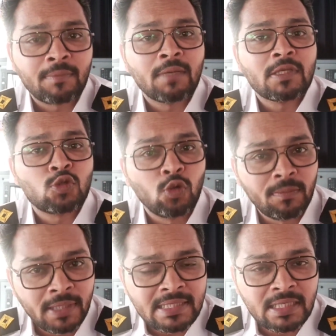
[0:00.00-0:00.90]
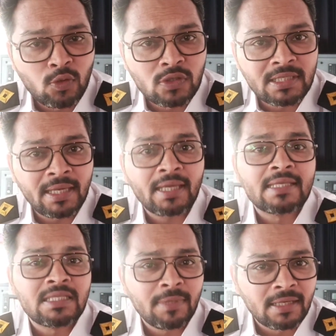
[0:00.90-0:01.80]
आपके पास कोई भी सीओसी है
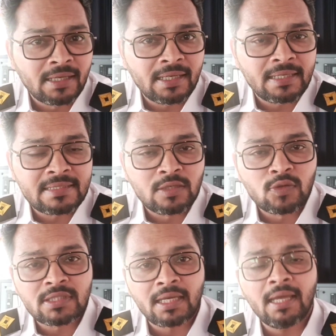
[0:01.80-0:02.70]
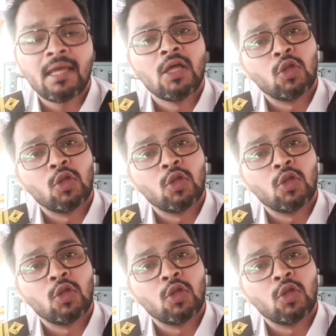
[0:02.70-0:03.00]
किसी भी कंट्री की सीओसी है